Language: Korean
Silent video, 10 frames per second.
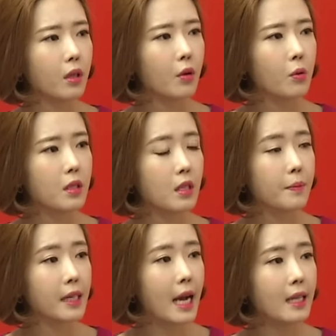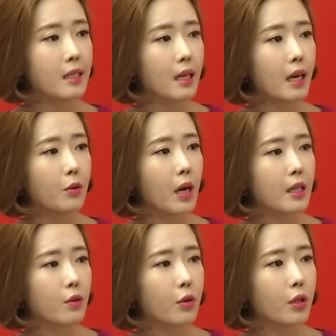그리고 집을 한 채라도
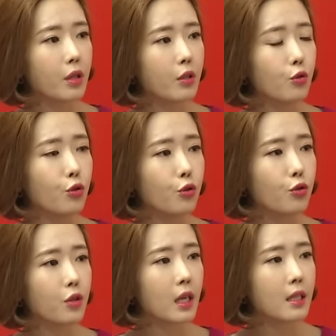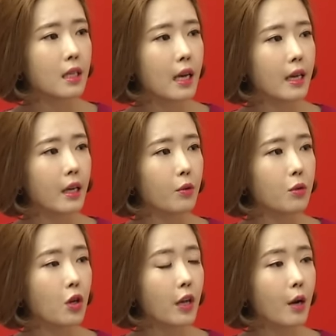가지고 있는 유주택자에게도
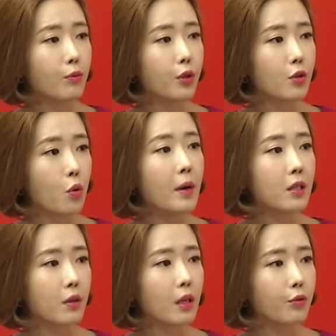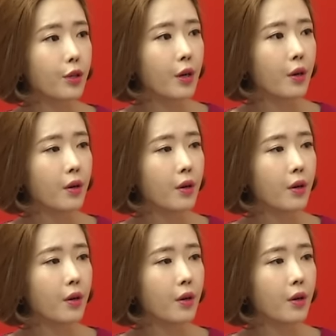청약 문이 좁아졌다고요.